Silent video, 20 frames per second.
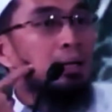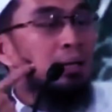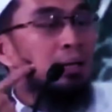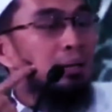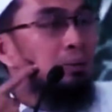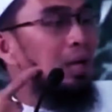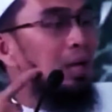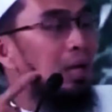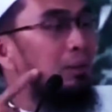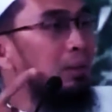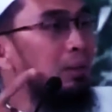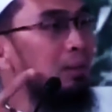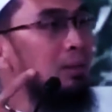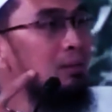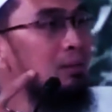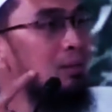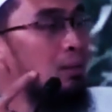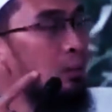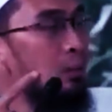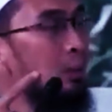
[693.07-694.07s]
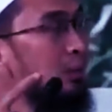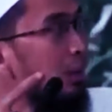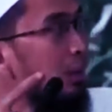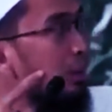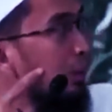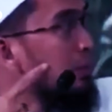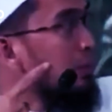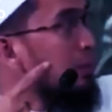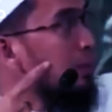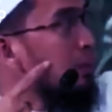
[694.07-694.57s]
Kalau diawali satu
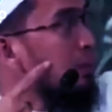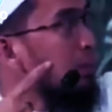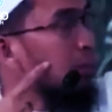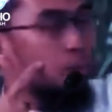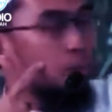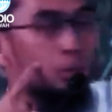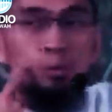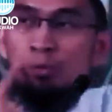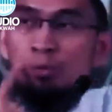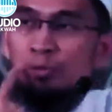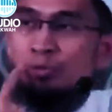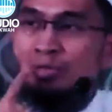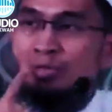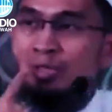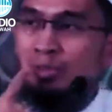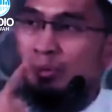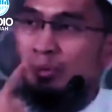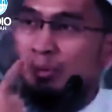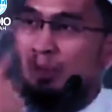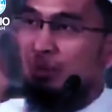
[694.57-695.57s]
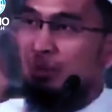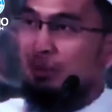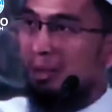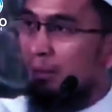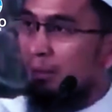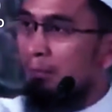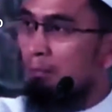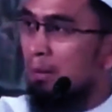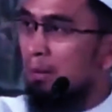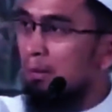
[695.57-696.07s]
kata kerja dengan huruf satu di
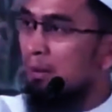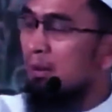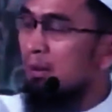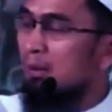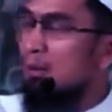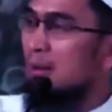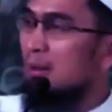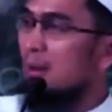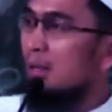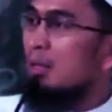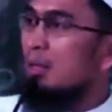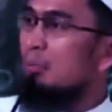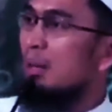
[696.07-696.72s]
antara empat ini,